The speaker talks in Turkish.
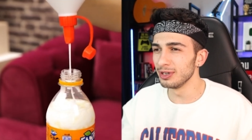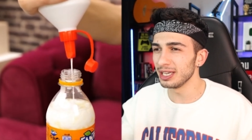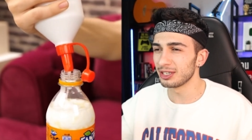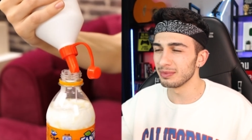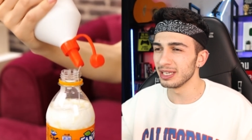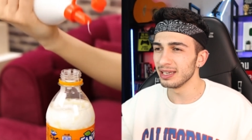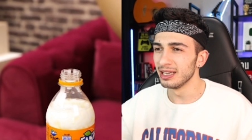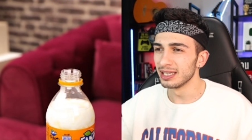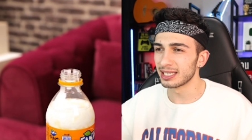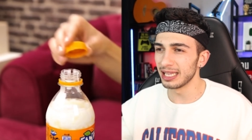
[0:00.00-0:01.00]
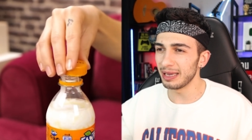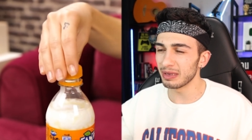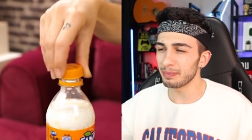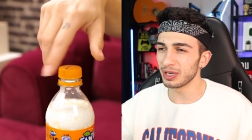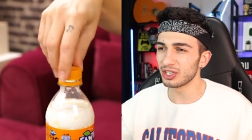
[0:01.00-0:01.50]
Bu ne şimdi?
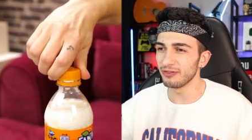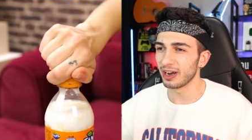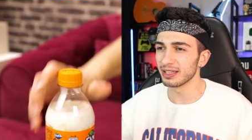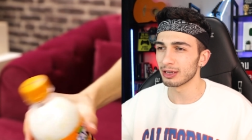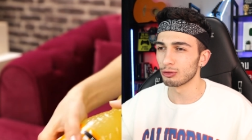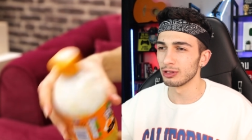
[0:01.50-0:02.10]
Slime yapmak için Fanta